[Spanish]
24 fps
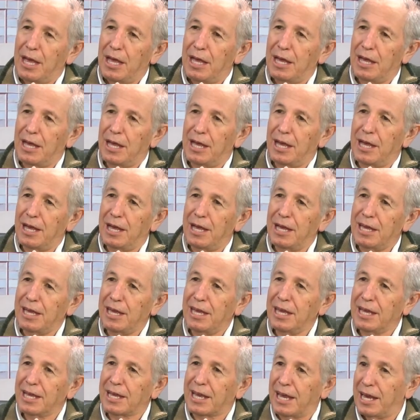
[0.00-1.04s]
eh,
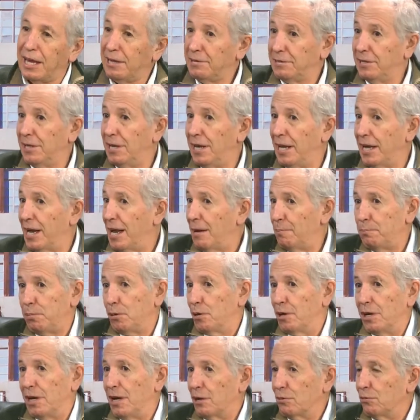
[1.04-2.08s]
y que es ilegal
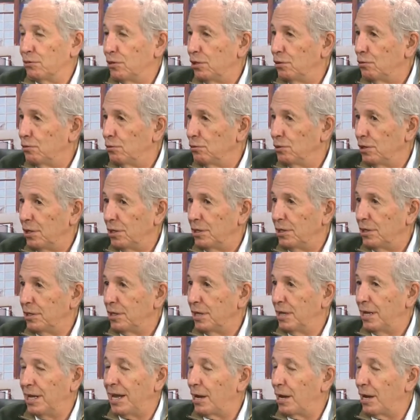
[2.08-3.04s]
porque en eh,